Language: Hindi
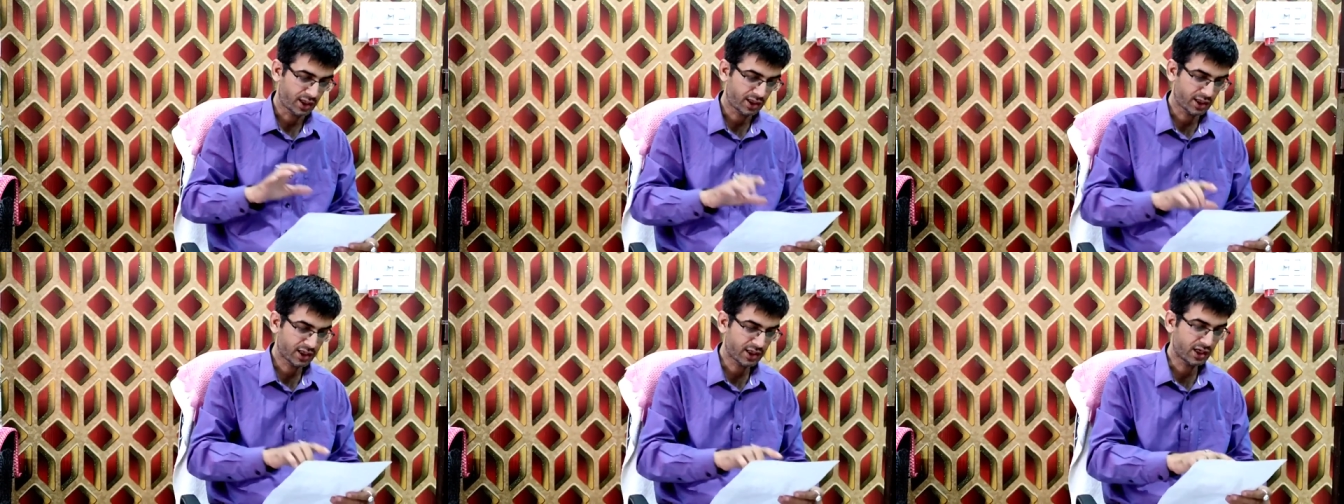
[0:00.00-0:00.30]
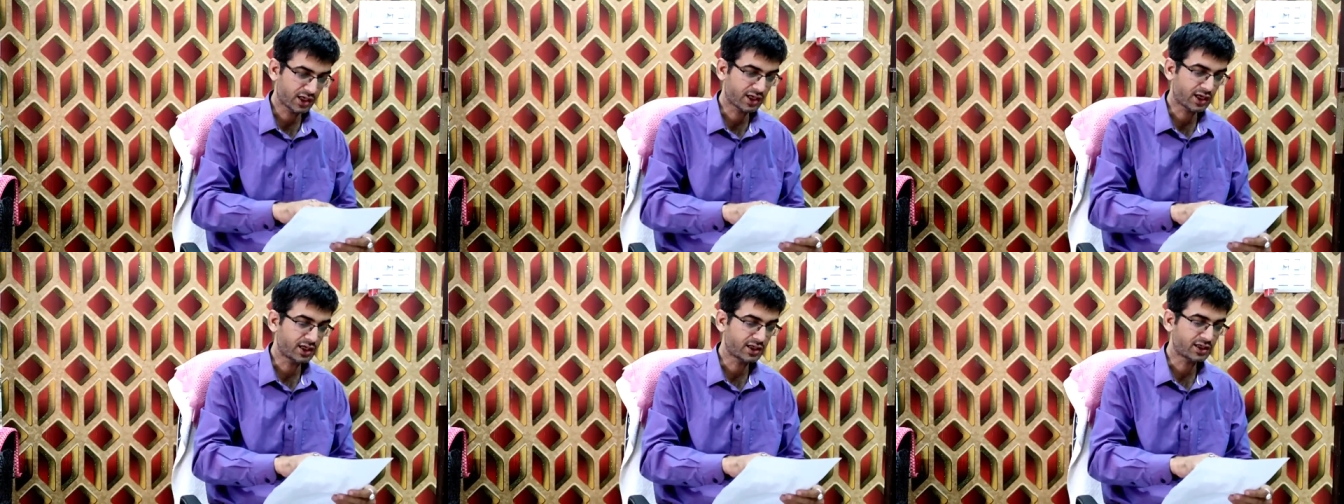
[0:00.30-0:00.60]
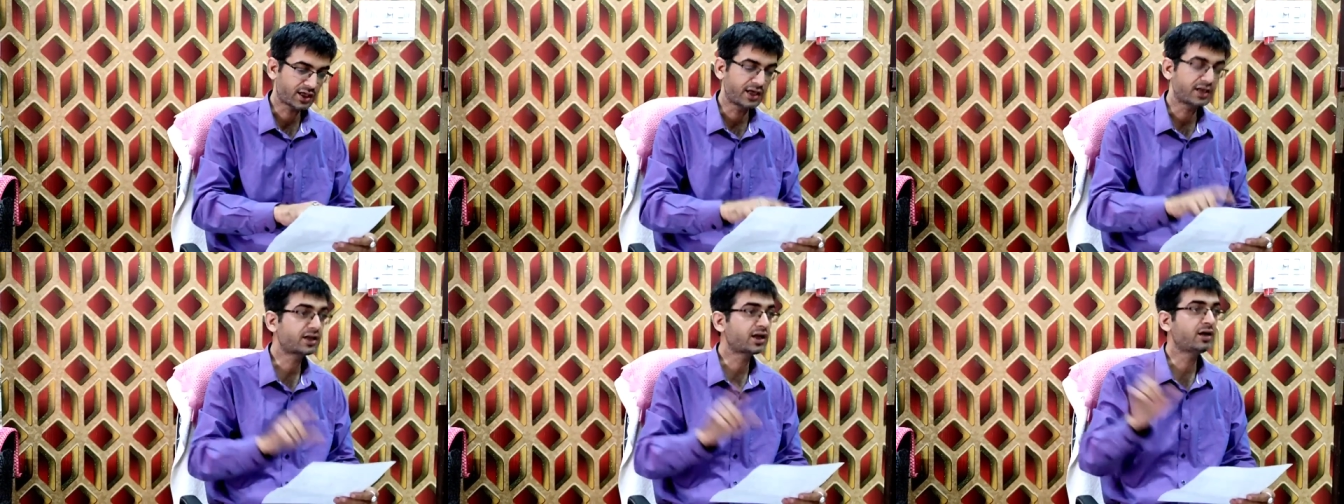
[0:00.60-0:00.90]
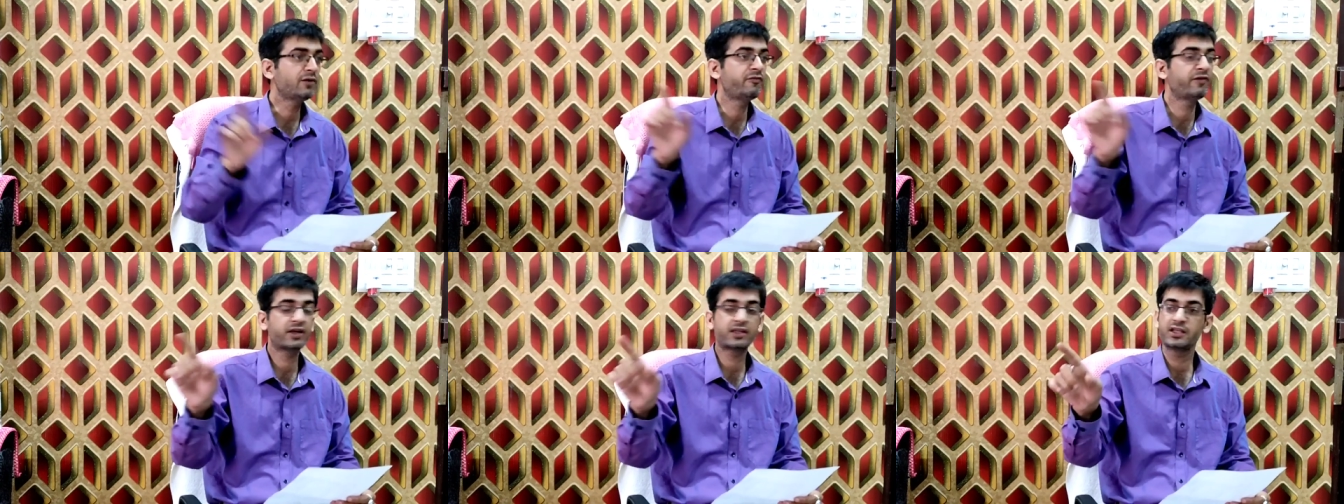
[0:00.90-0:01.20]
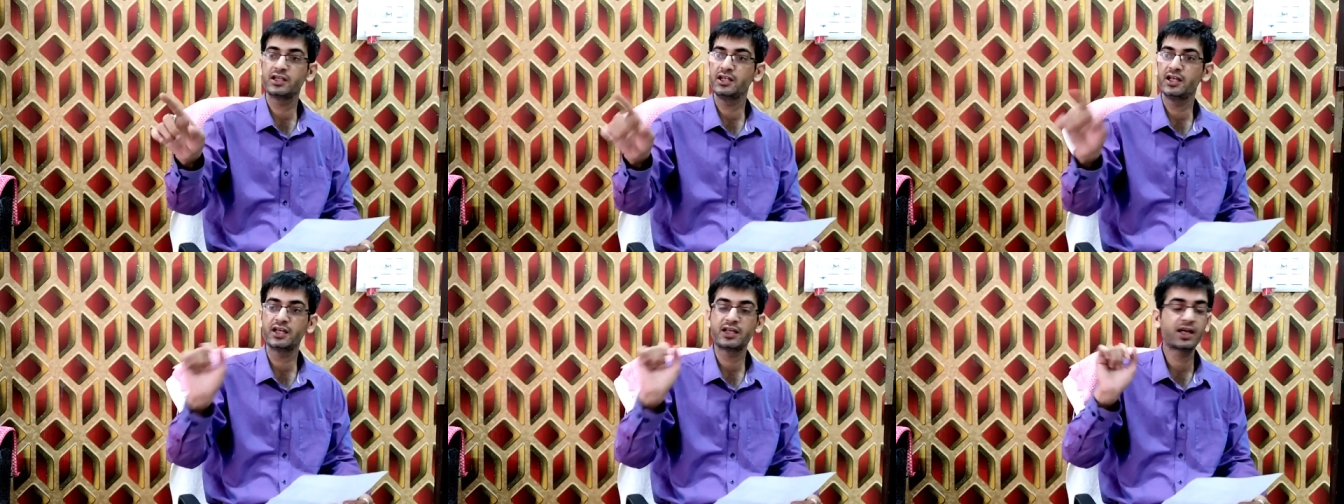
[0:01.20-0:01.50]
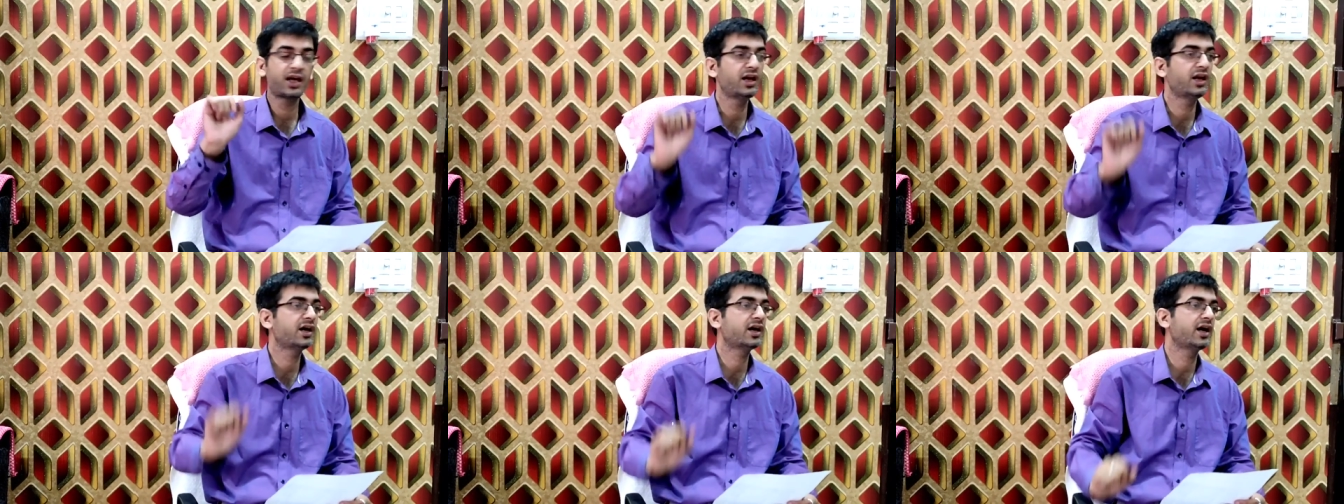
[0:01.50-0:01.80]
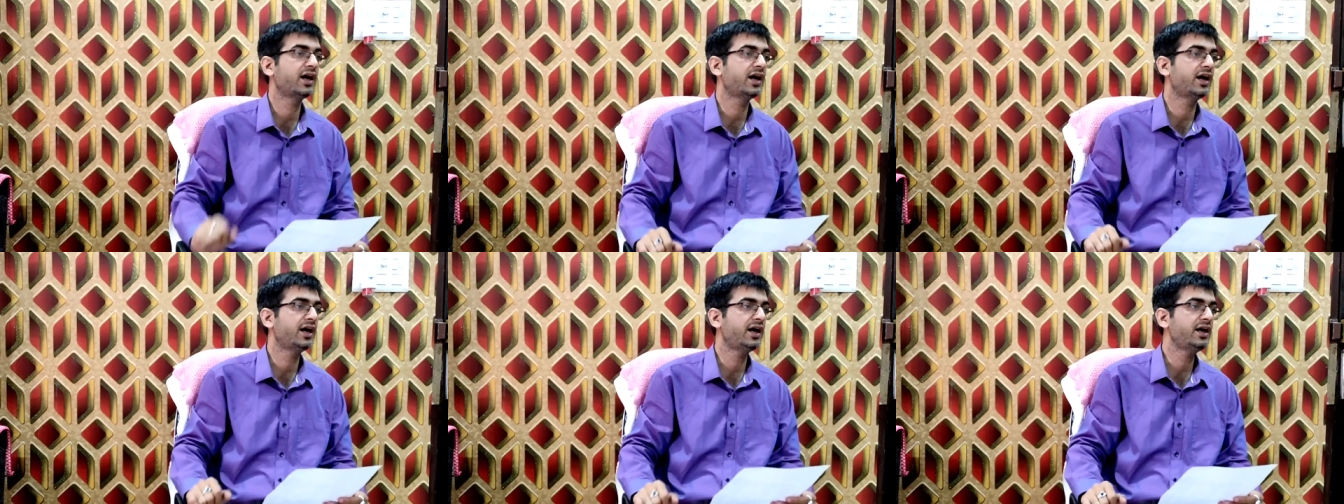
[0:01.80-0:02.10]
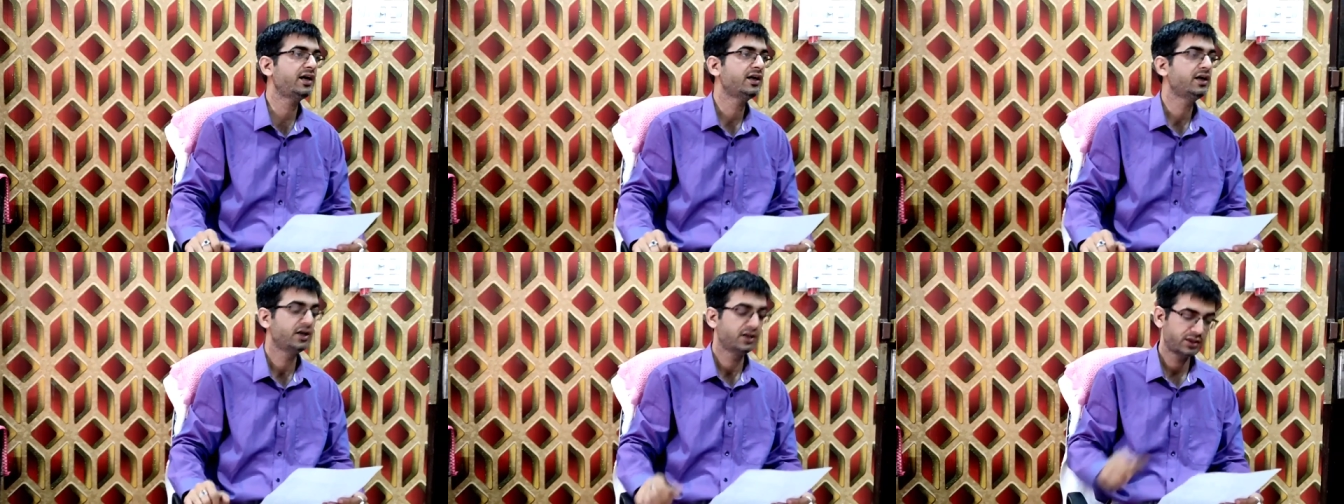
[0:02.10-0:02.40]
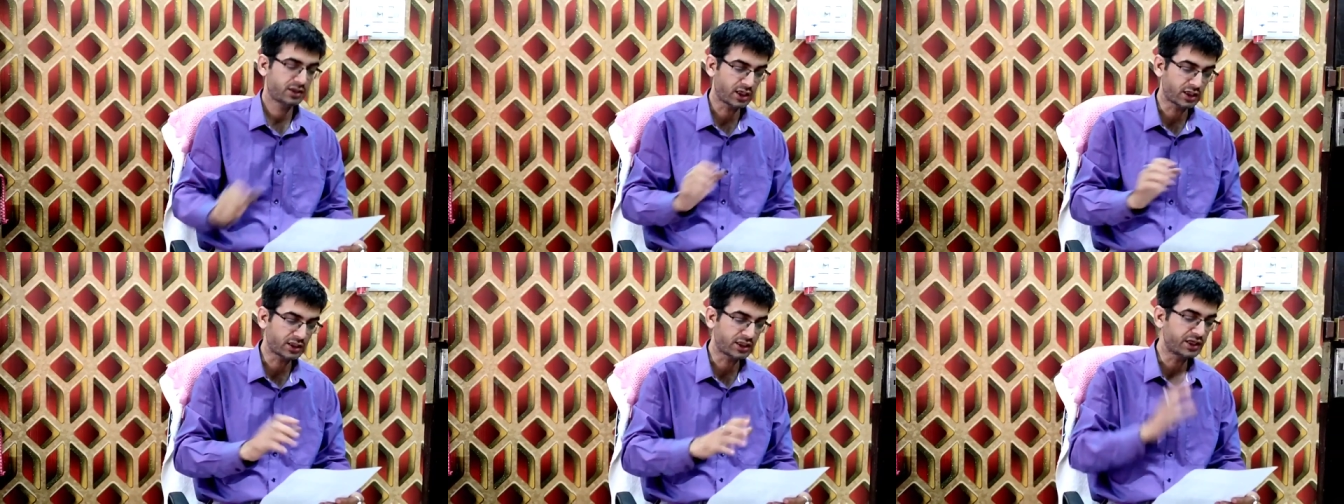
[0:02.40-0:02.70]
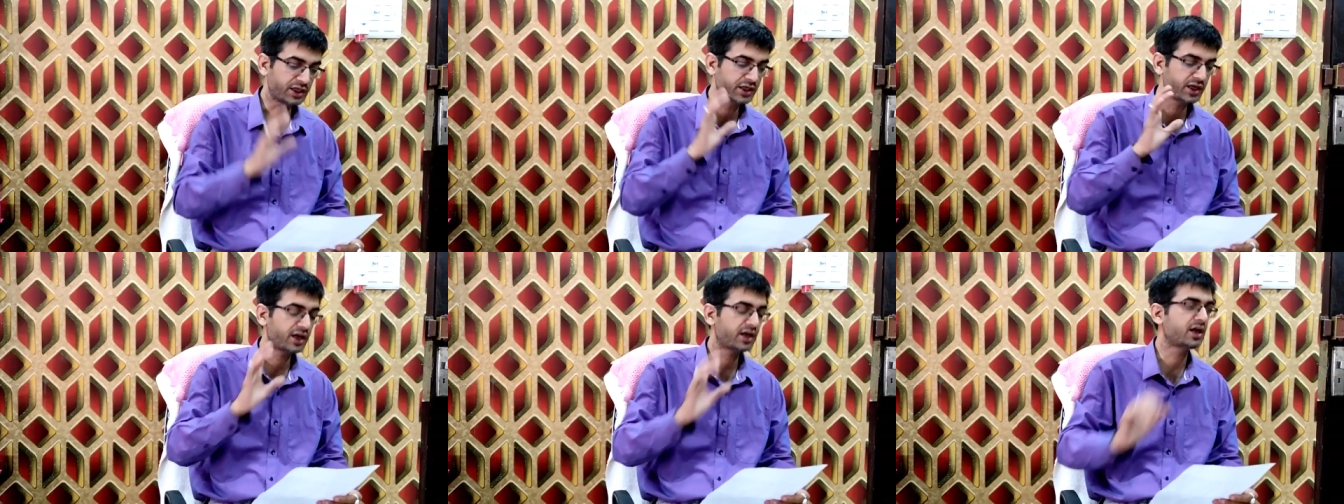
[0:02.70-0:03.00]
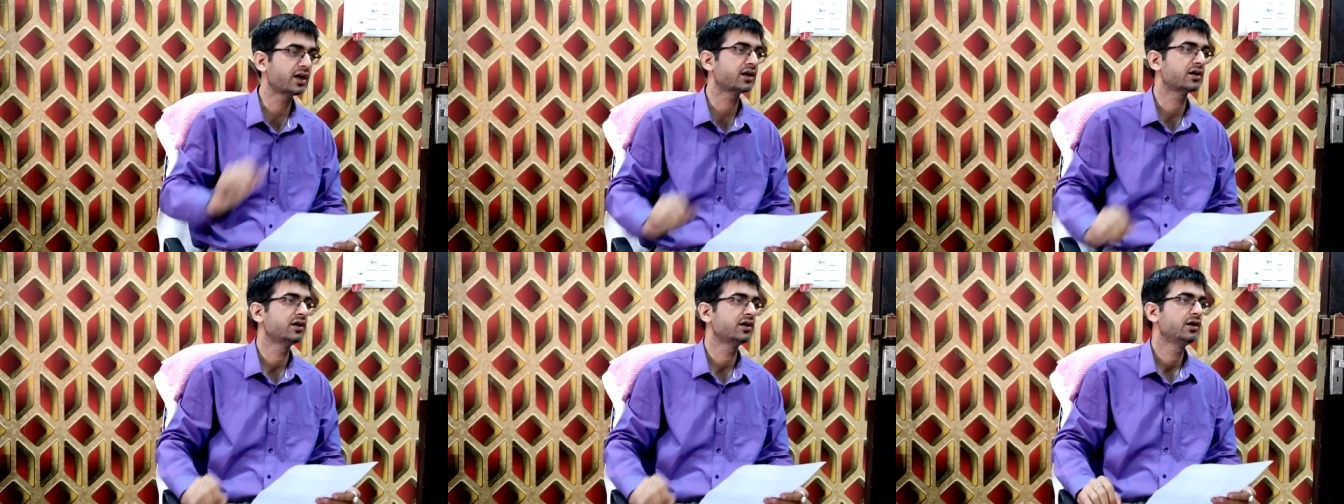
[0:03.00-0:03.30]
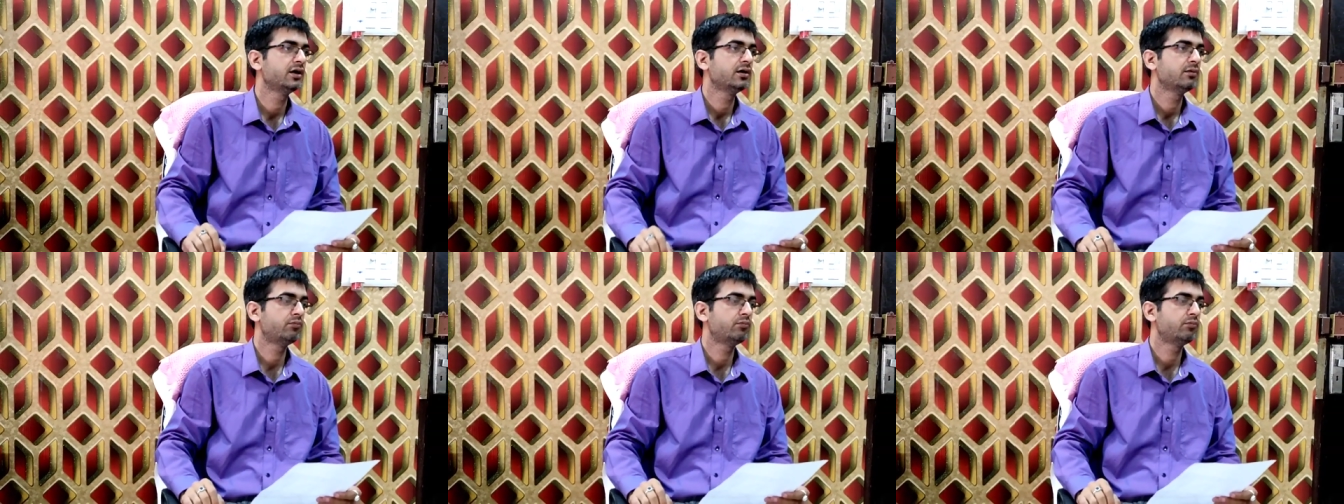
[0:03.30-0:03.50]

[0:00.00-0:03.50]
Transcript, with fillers: आर्टिकल का टाइटल व्यक्ति ने क्या लिखा है टट्टी के रंग